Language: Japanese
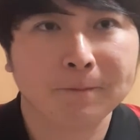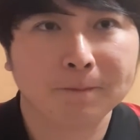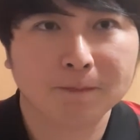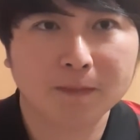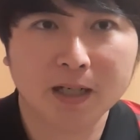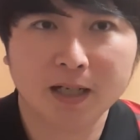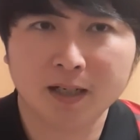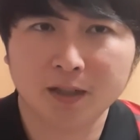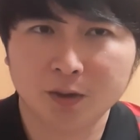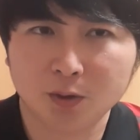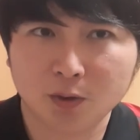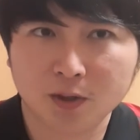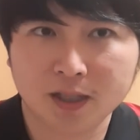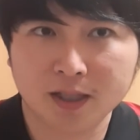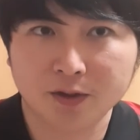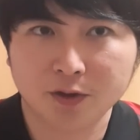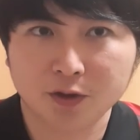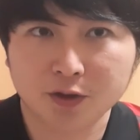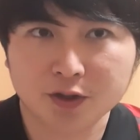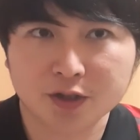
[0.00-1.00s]
なんかどっか
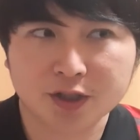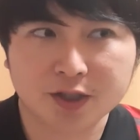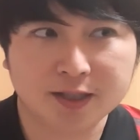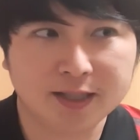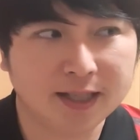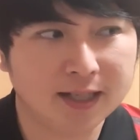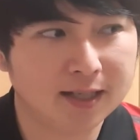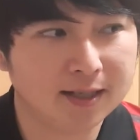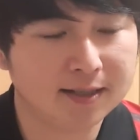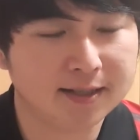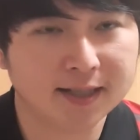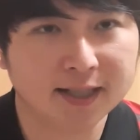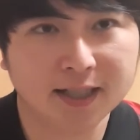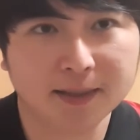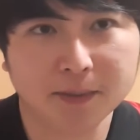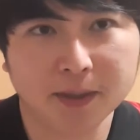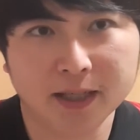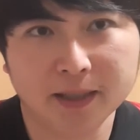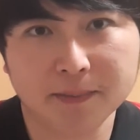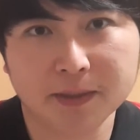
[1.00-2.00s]
の前半戦で
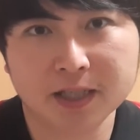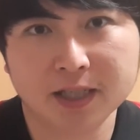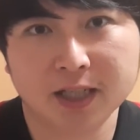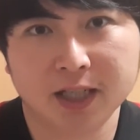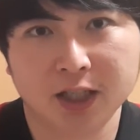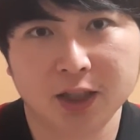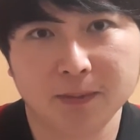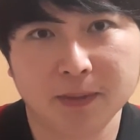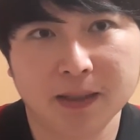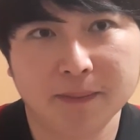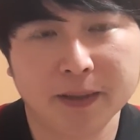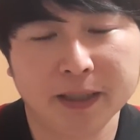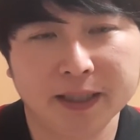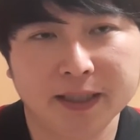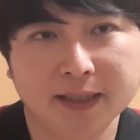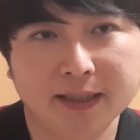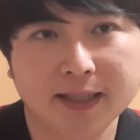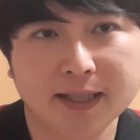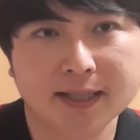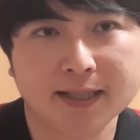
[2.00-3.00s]
もありましたけども、やっぱ1
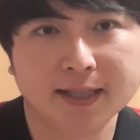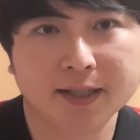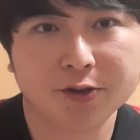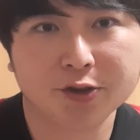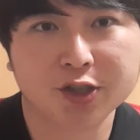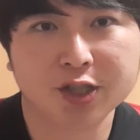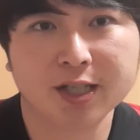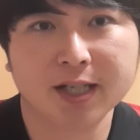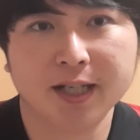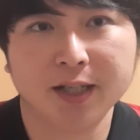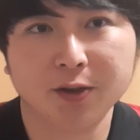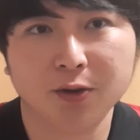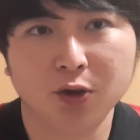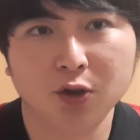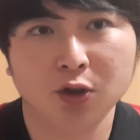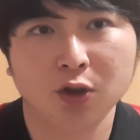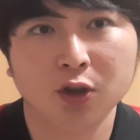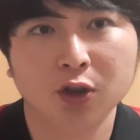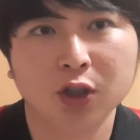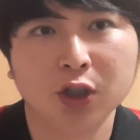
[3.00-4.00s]
点差の試合
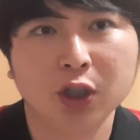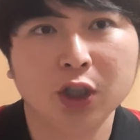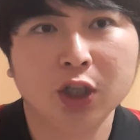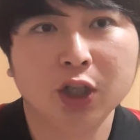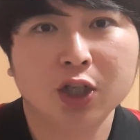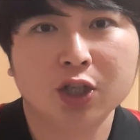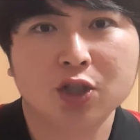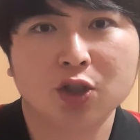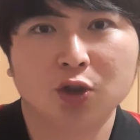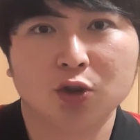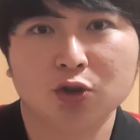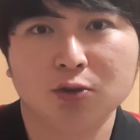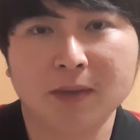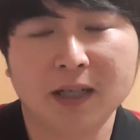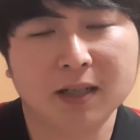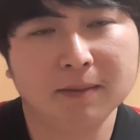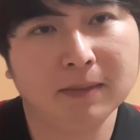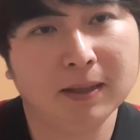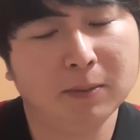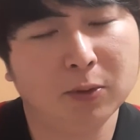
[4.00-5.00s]
をちょっとう
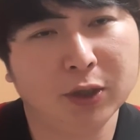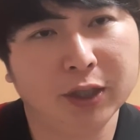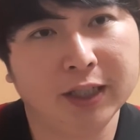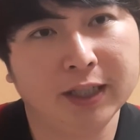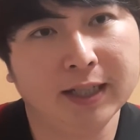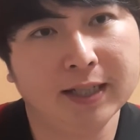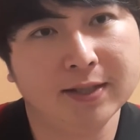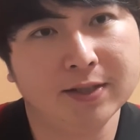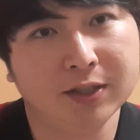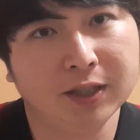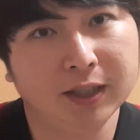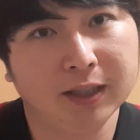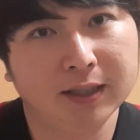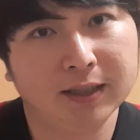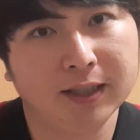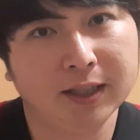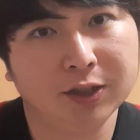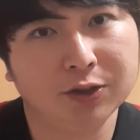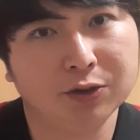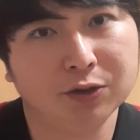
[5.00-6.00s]
まく守りきれずにっ
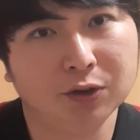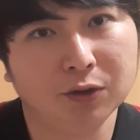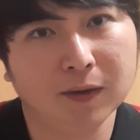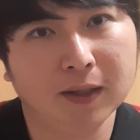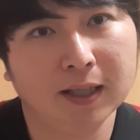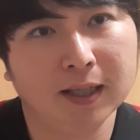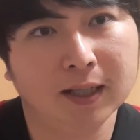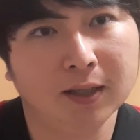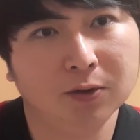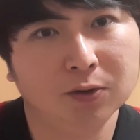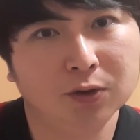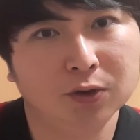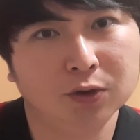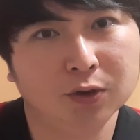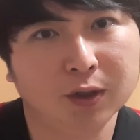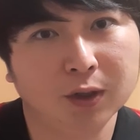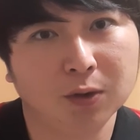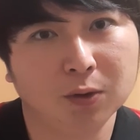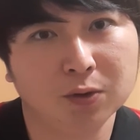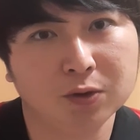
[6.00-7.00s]
ていうのは、本当
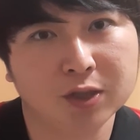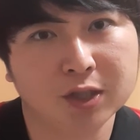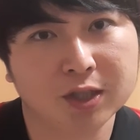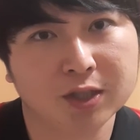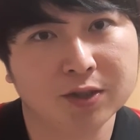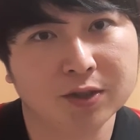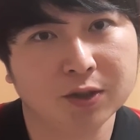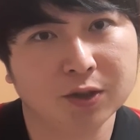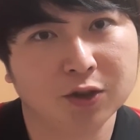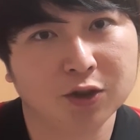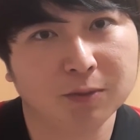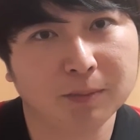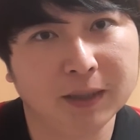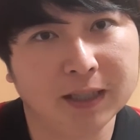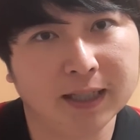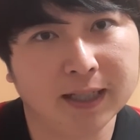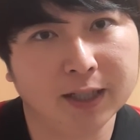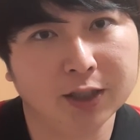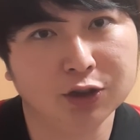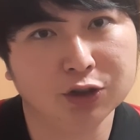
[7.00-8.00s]
に今シーズンよく見
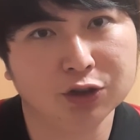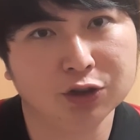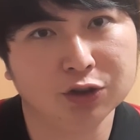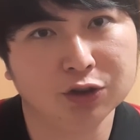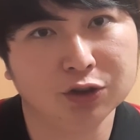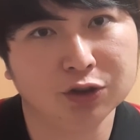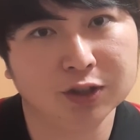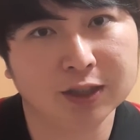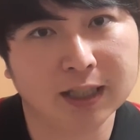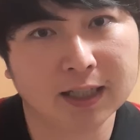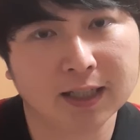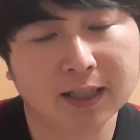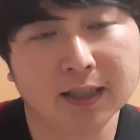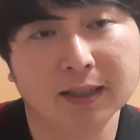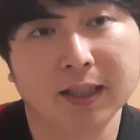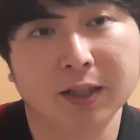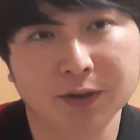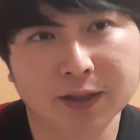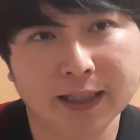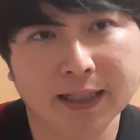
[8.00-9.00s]
られるサッカー
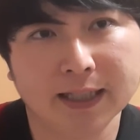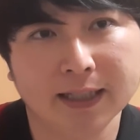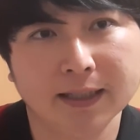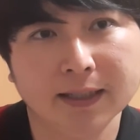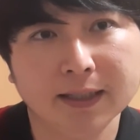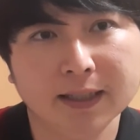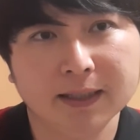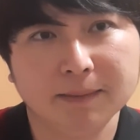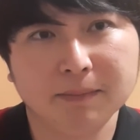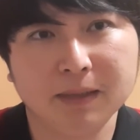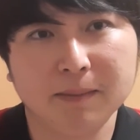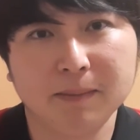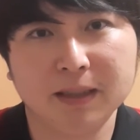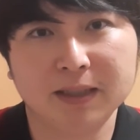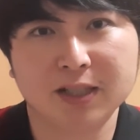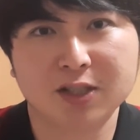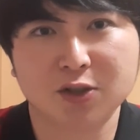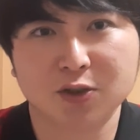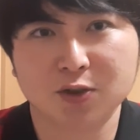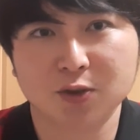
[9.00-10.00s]
なので、まあ、ま
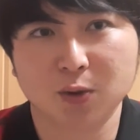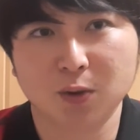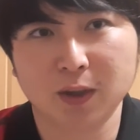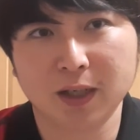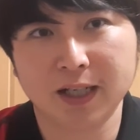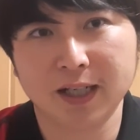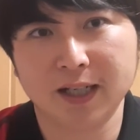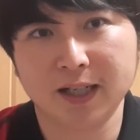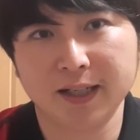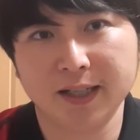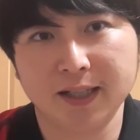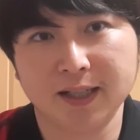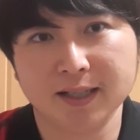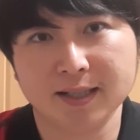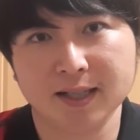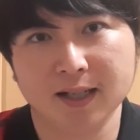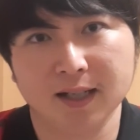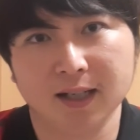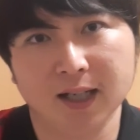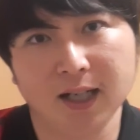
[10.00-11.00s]
だちょっとそこら辺がリカ
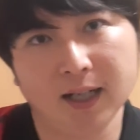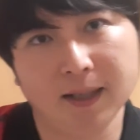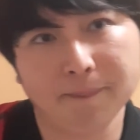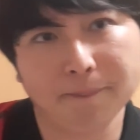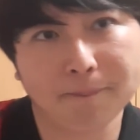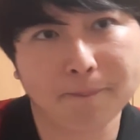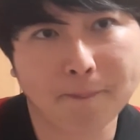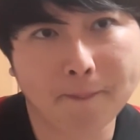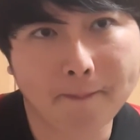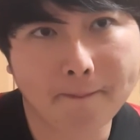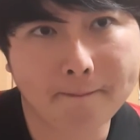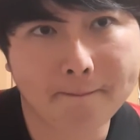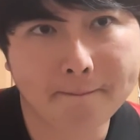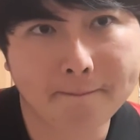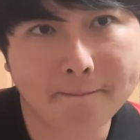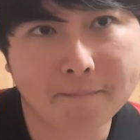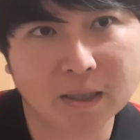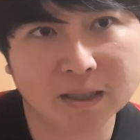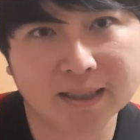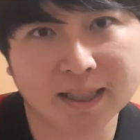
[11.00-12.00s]
さんが、う
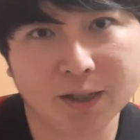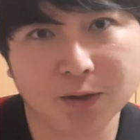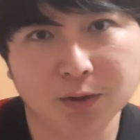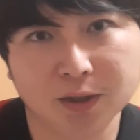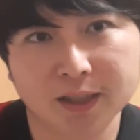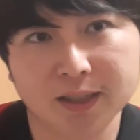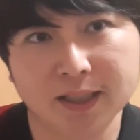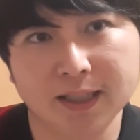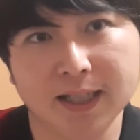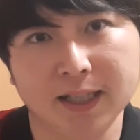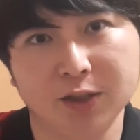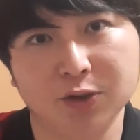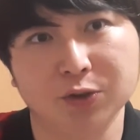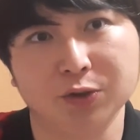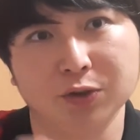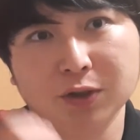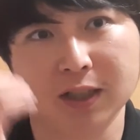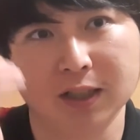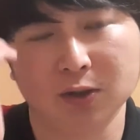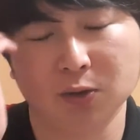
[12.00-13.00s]
ん、まあ、対応できてないとい
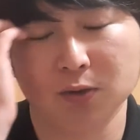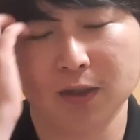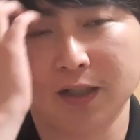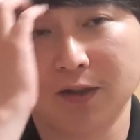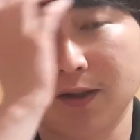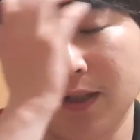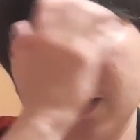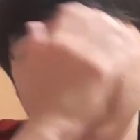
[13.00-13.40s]
うか、どうなのか